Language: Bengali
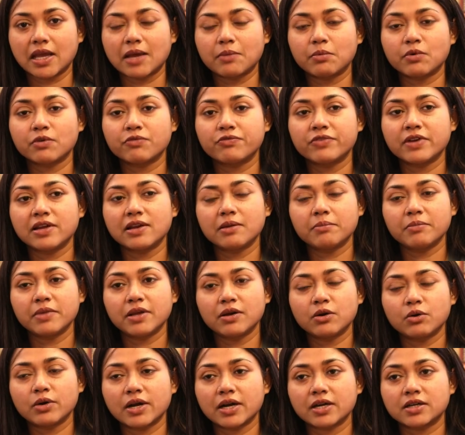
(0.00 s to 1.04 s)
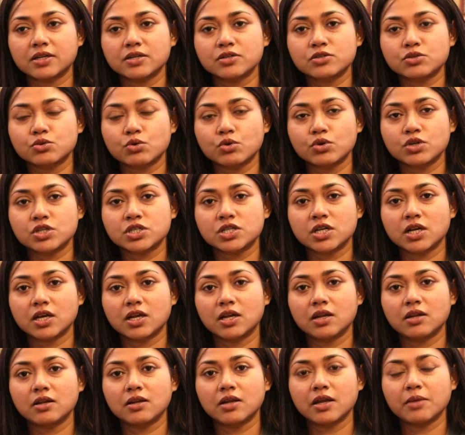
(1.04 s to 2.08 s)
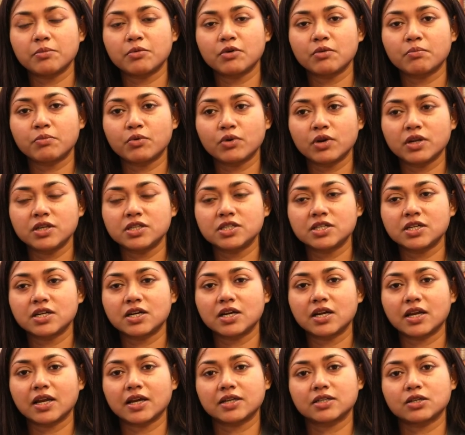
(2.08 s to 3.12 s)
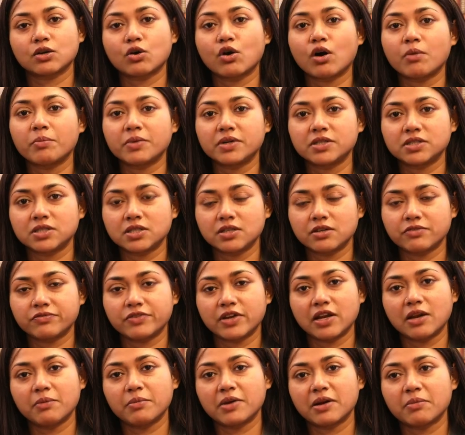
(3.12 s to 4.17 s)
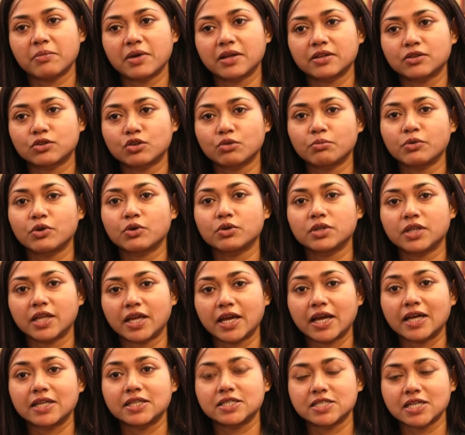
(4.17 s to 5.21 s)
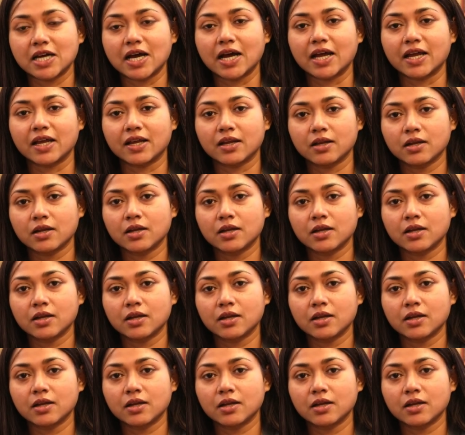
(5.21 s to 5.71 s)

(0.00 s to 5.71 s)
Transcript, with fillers: এবং ফিল্মেও একটা সোশ্যাল এবং পলিটিক্যাল একটা কমেন্টারি ফিল্মের মাধ্যমেও দেয়া যায়